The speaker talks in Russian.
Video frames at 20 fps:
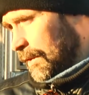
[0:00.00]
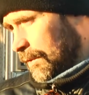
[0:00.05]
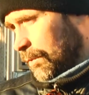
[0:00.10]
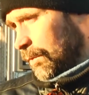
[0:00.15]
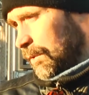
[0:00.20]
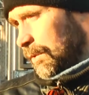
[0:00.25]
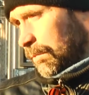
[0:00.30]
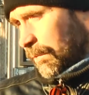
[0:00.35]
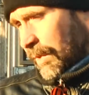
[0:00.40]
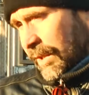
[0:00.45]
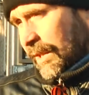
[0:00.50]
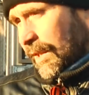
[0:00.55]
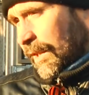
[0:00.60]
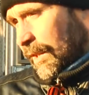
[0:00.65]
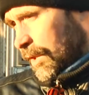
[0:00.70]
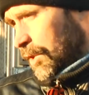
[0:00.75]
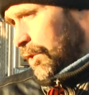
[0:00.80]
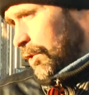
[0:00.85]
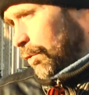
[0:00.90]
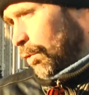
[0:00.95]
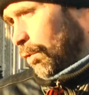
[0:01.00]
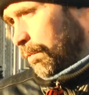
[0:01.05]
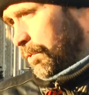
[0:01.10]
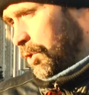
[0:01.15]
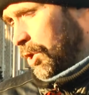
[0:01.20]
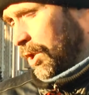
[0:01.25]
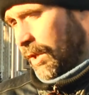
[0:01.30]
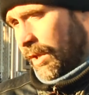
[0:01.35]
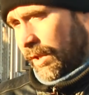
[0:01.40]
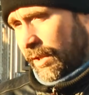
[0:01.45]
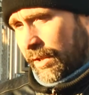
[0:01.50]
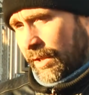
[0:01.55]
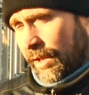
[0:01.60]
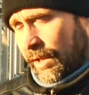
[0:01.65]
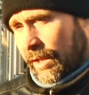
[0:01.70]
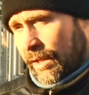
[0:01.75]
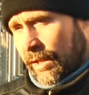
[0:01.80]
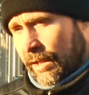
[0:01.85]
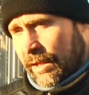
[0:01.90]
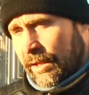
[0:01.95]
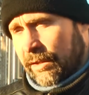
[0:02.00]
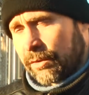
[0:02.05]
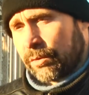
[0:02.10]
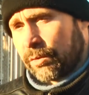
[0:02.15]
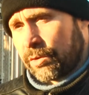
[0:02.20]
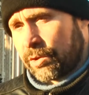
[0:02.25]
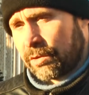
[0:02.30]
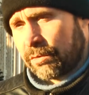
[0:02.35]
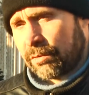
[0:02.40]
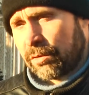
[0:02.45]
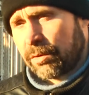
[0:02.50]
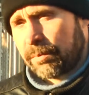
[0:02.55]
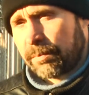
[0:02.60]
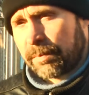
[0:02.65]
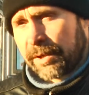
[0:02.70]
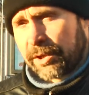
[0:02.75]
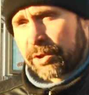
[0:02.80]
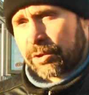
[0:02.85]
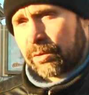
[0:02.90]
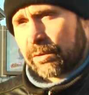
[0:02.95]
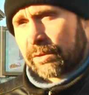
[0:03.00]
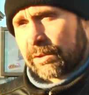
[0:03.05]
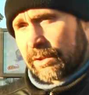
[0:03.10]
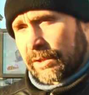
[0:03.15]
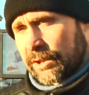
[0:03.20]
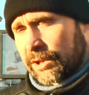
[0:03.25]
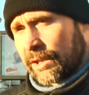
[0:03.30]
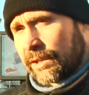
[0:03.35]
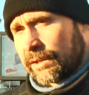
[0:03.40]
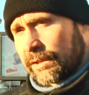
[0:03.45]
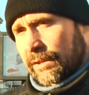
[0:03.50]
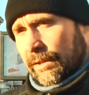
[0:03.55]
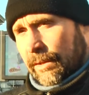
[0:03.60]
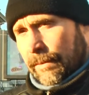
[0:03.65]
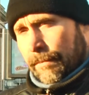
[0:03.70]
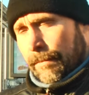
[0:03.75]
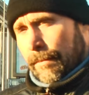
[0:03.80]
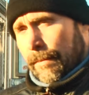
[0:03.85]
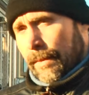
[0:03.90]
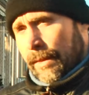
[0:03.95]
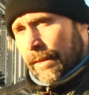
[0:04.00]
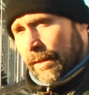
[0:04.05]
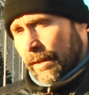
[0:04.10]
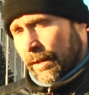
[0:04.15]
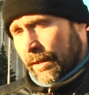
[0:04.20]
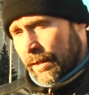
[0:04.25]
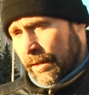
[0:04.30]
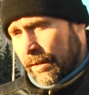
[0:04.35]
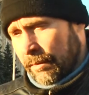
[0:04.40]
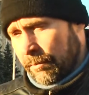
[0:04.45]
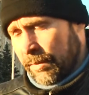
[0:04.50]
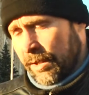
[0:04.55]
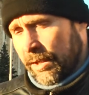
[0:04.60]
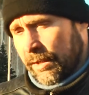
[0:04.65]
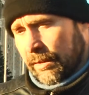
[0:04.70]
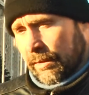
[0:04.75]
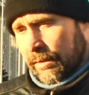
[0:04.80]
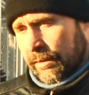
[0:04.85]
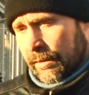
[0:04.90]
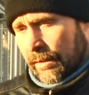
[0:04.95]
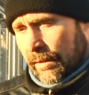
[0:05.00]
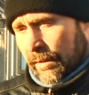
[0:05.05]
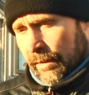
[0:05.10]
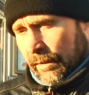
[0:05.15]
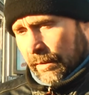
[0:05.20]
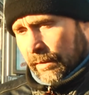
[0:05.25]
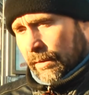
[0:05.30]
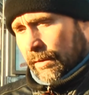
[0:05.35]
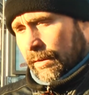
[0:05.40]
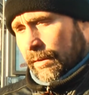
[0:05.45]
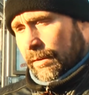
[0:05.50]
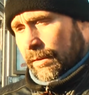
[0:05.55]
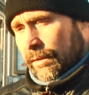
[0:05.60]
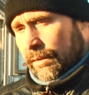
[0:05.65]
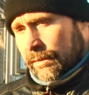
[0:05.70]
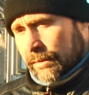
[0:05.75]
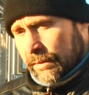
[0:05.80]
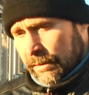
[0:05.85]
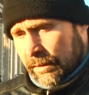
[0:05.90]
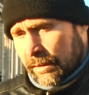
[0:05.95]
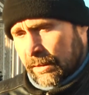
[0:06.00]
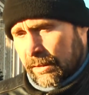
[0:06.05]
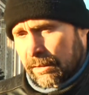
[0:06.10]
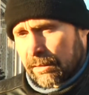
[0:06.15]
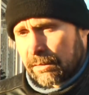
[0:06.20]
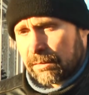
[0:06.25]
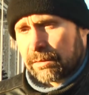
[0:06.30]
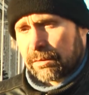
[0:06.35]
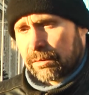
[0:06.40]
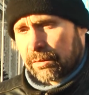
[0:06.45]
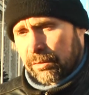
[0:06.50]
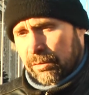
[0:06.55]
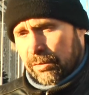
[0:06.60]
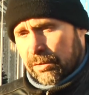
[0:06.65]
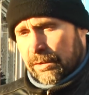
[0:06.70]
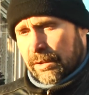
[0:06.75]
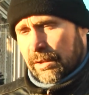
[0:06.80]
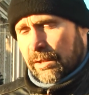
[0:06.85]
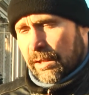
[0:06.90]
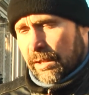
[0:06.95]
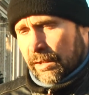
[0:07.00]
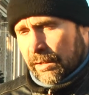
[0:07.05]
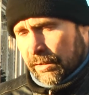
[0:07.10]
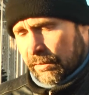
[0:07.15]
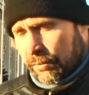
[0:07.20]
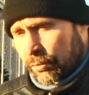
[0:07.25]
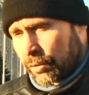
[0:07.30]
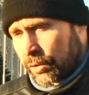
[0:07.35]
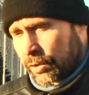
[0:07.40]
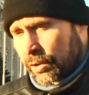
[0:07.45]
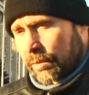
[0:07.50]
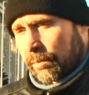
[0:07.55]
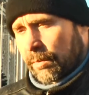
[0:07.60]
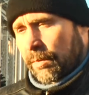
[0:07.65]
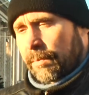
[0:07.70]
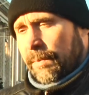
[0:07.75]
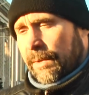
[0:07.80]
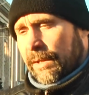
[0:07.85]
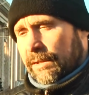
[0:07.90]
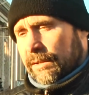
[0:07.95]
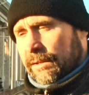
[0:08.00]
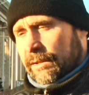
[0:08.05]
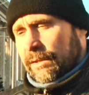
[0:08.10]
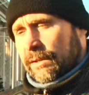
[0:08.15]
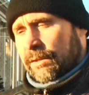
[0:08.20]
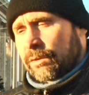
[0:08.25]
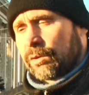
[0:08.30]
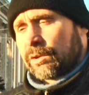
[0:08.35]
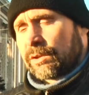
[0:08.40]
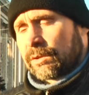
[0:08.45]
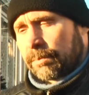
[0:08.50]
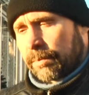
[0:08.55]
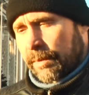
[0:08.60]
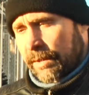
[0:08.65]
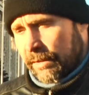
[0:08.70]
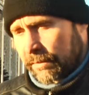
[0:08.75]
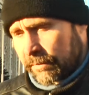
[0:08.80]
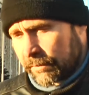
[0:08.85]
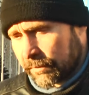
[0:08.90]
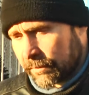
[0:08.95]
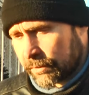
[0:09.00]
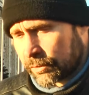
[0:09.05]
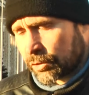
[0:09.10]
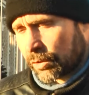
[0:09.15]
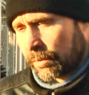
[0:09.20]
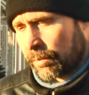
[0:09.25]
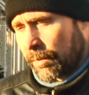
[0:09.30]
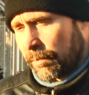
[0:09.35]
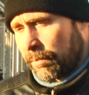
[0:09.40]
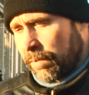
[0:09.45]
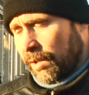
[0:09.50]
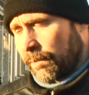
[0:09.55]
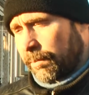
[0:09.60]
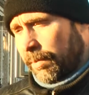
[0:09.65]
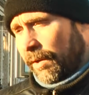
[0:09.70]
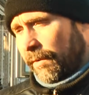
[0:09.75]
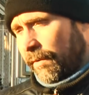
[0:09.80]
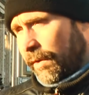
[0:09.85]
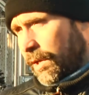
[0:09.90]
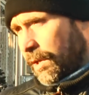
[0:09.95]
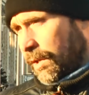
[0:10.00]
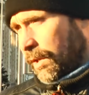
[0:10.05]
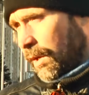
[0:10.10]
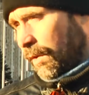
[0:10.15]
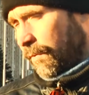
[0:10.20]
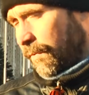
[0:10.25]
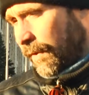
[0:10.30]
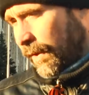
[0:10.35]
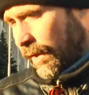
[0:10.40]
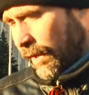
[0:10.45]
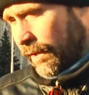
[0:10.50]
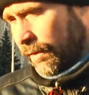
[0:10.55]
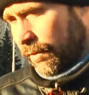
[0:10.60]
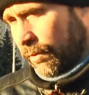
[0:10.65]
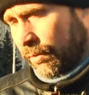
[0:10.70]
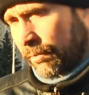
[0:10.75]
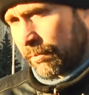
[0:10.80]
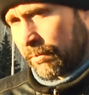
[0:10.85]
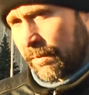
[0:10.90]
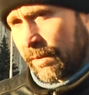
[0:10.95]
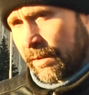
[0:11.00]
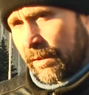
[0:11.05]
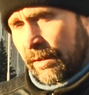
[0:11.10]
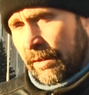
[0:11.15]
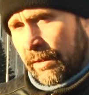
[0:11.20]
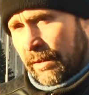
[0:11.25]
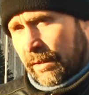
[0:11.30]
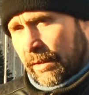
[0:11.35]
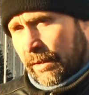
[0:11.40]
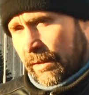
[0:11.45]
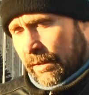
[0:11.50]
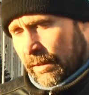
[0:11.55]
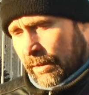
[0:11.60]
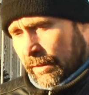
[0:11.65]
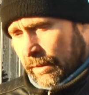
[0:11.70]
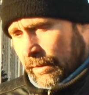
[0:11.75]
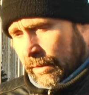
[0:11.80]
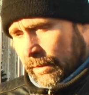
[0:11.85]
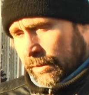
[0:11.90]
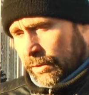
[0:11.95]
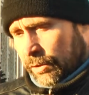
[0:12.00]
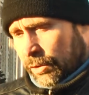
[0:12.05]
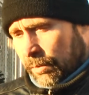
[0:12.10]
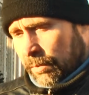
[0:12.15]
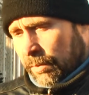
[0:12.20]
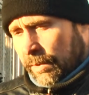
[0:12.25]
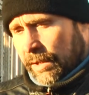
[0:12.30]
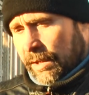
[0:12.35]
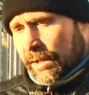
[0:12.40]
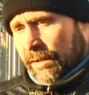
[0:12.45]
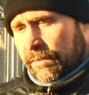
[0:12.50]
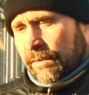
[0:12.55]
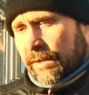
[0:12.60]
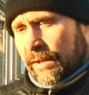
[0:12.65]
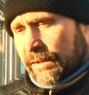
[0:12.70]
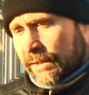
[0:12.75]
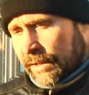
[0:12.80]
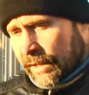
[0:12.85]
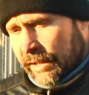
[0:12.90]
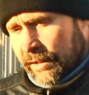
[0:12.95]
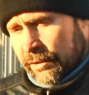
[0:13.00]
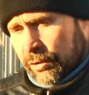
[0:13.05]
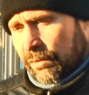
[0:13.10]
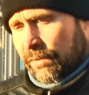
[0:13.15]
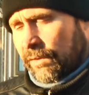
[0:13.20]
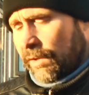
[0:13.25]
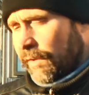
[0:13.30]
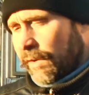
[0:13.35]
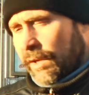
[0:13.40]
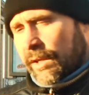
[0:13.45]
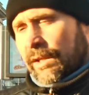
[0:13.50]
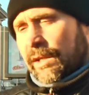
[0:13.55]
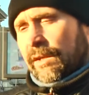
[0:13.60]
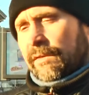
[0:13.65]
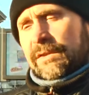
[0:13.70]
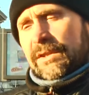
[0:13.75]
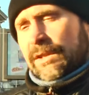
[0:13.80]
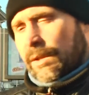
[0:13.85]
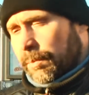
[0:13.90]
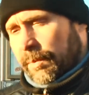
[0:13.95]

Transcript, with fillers: то есть мы это наши общие идеи. А то, чего пришел сейчас на митинг, э, за, за для того, чтобы, то есть, чтобы был проведен референдум чтобы в конце концов, наверное, все